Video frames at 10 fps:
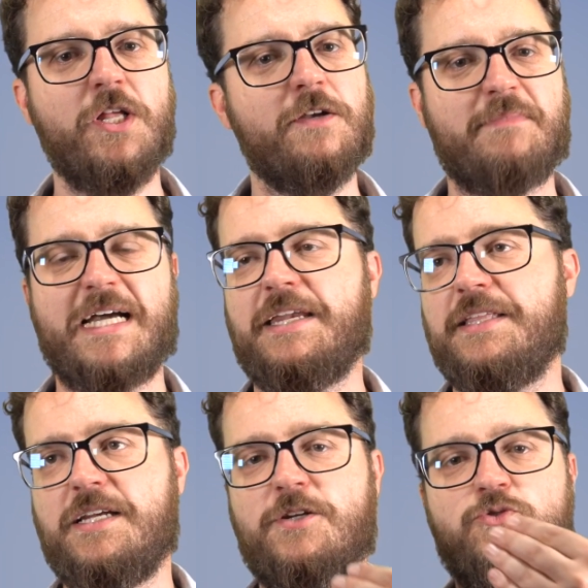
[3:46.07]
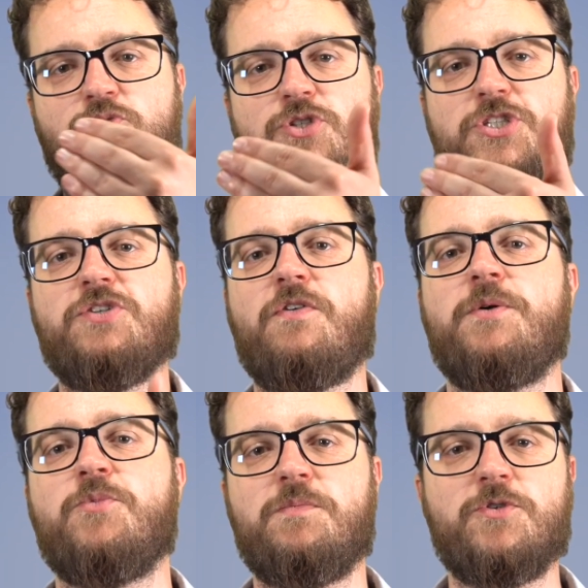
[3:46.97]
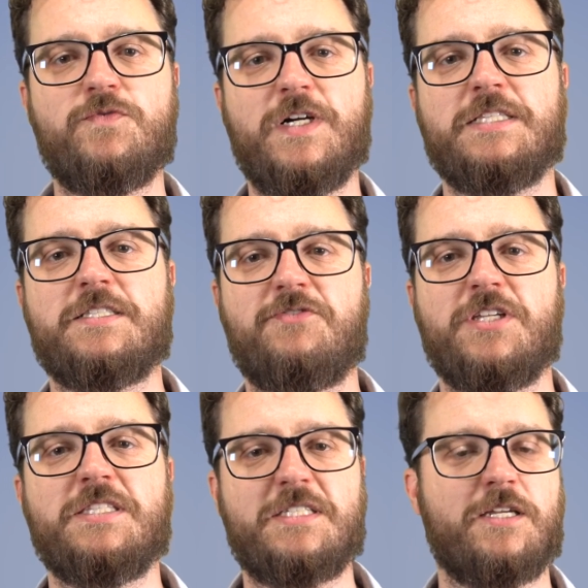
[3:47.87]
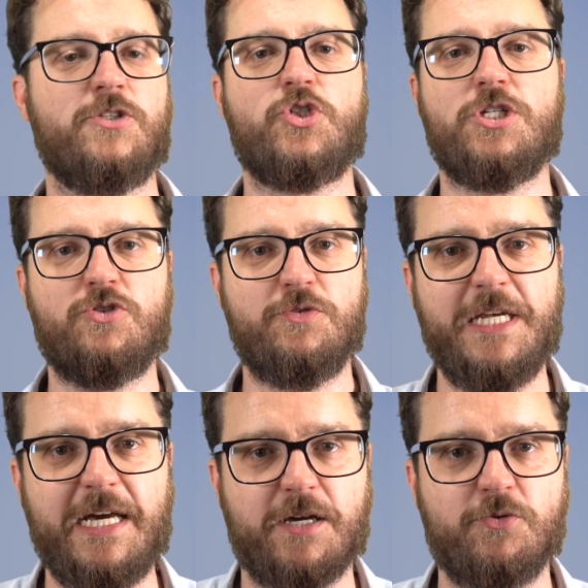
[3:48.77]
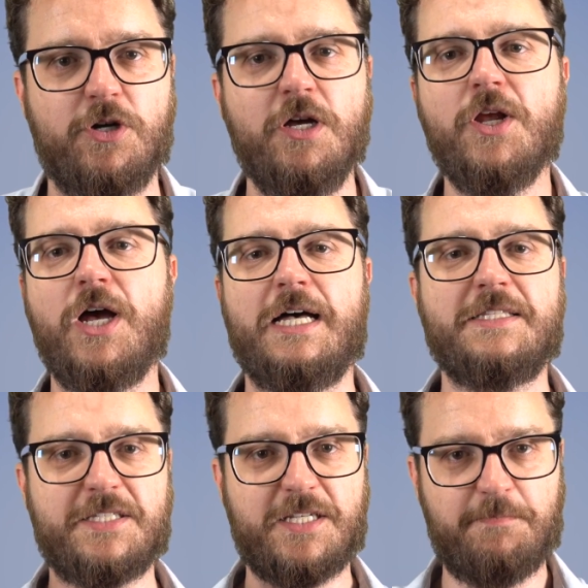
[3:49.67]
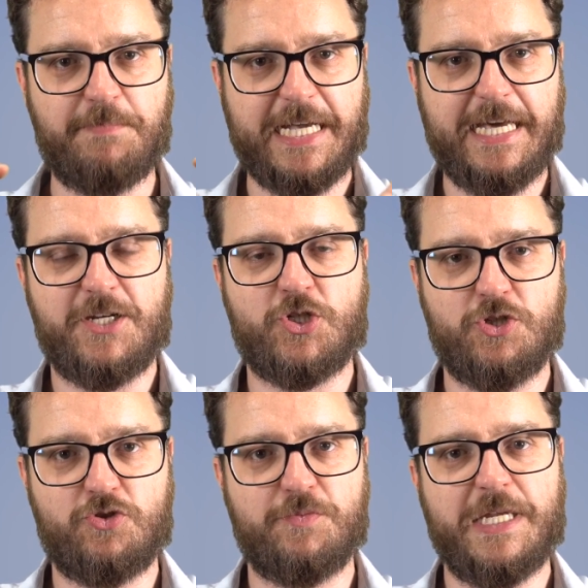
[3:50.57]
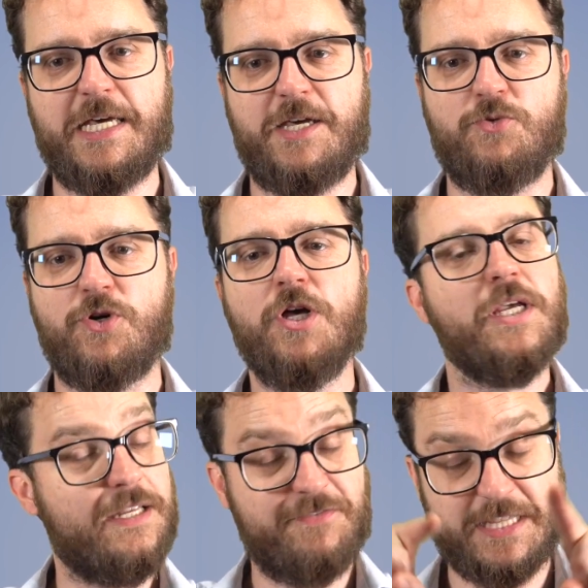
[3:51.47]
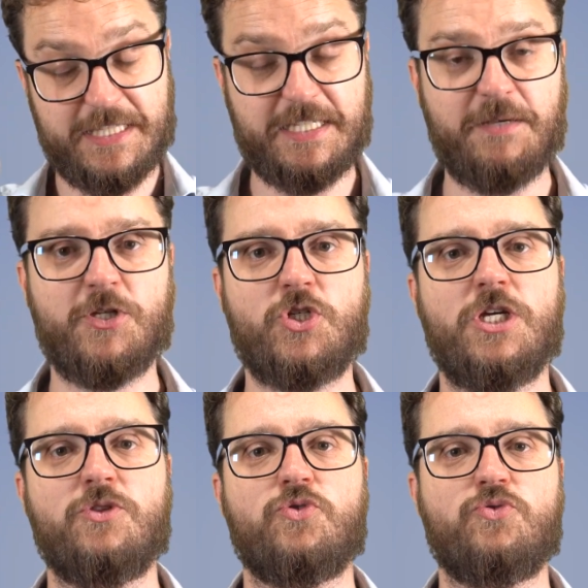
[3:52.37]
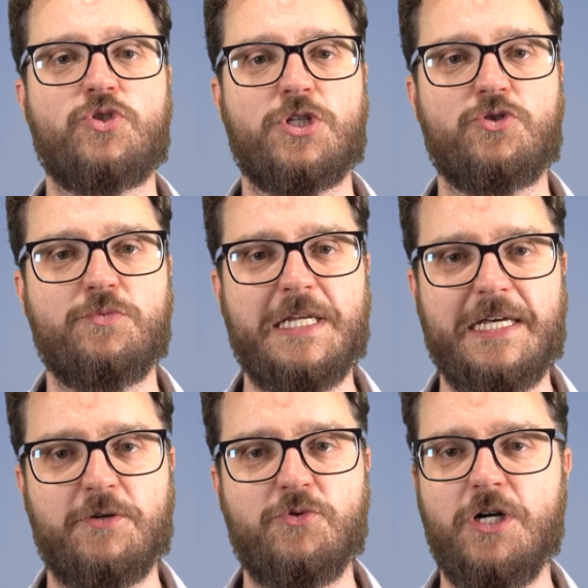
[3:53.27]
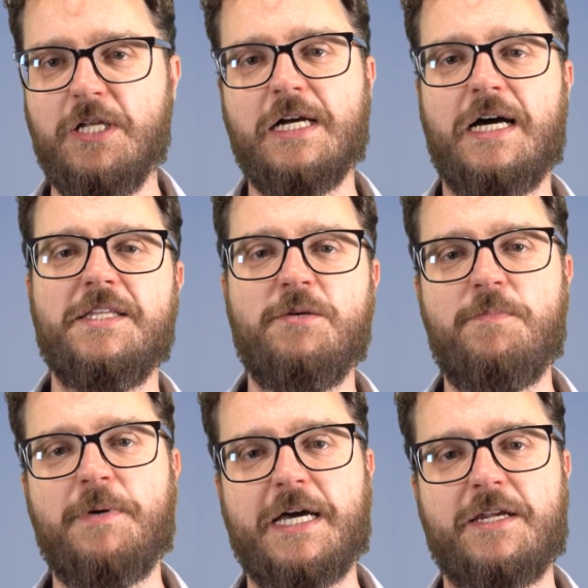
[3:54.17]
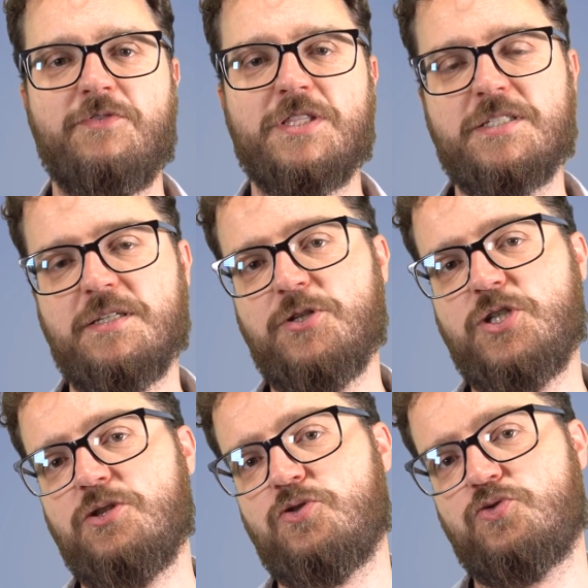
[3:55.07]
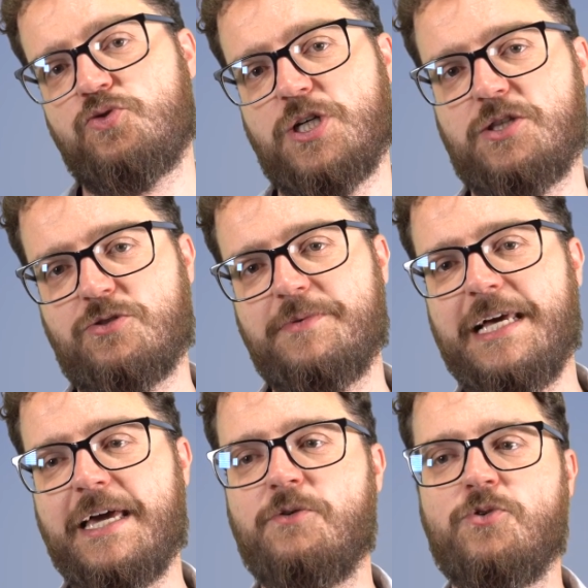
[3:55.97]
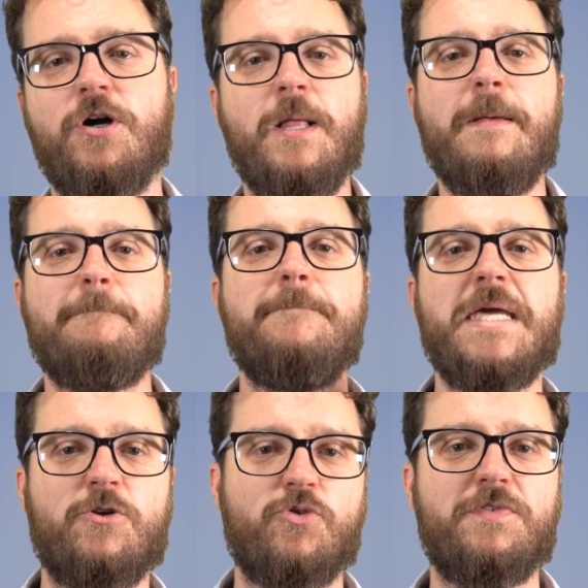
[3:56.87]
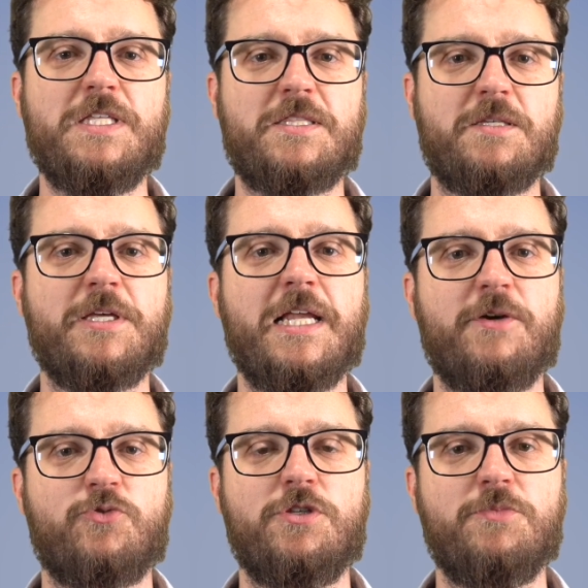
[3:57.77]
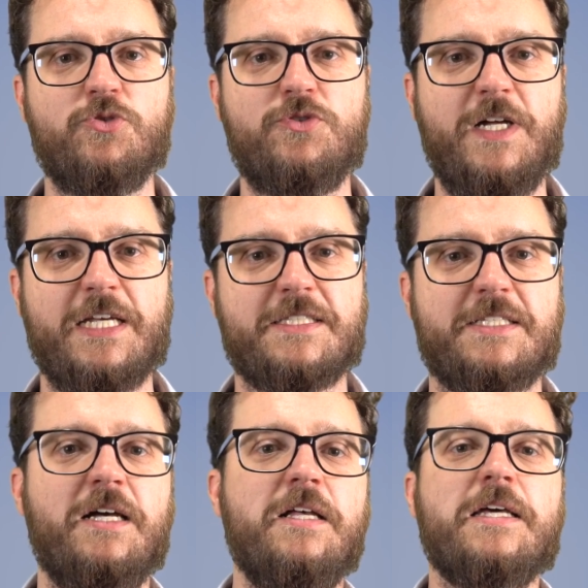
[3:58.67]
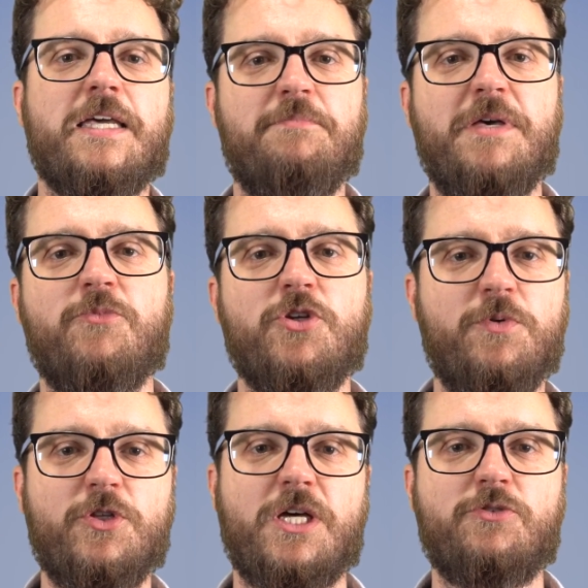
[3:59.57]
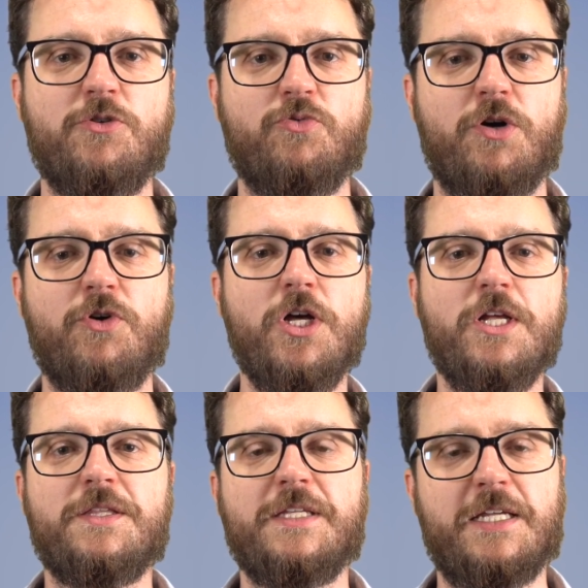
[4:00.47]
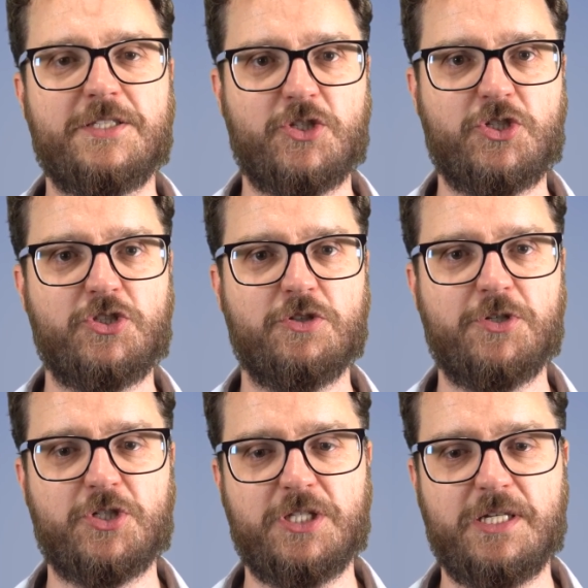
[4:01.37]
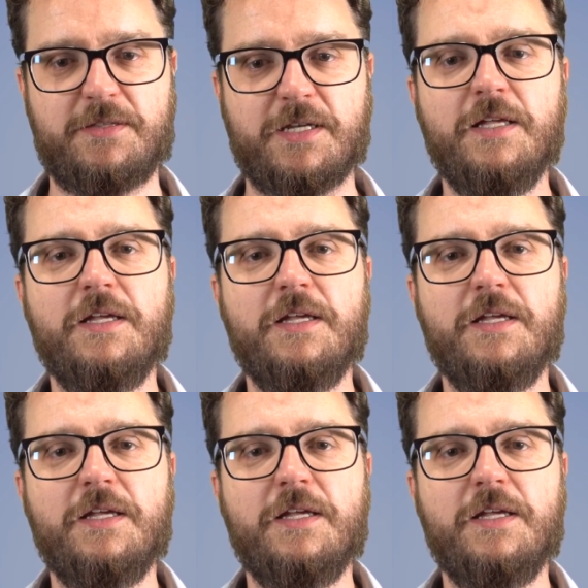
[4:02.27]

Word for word: Magari nell'anno successivo avremo una plusvalenza finanziaria di 100.000 euro, anziché pagare 100.000 euro, il 26% su 100.000 euro, andremo a pagare il 26% su 100.000 euro meno i 20.000 euro di minusvalenza che abbiamo riportato a nuovo nell'esercizio precedente.